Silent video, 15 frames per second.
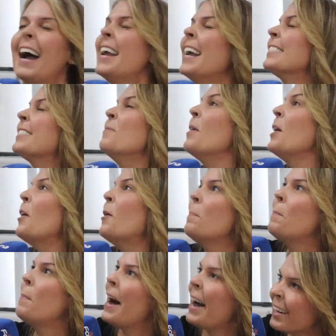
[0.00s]
Ai, essa é a melhor
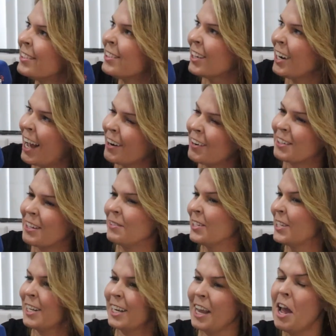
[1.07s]
parte, né? Quando
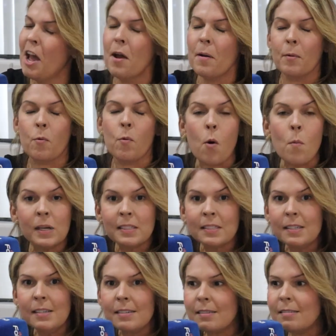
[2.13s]
dizem. Como Eu assim
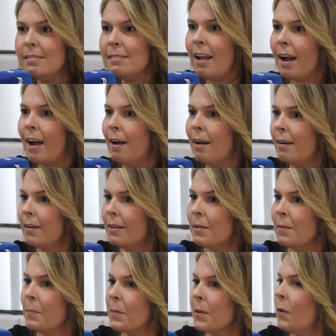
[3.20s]
pensei que era dá?
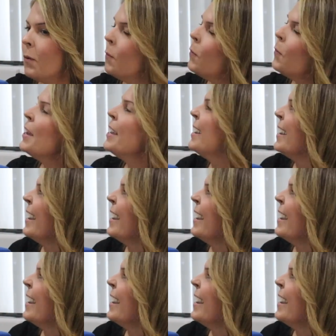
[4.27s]
35. Ui!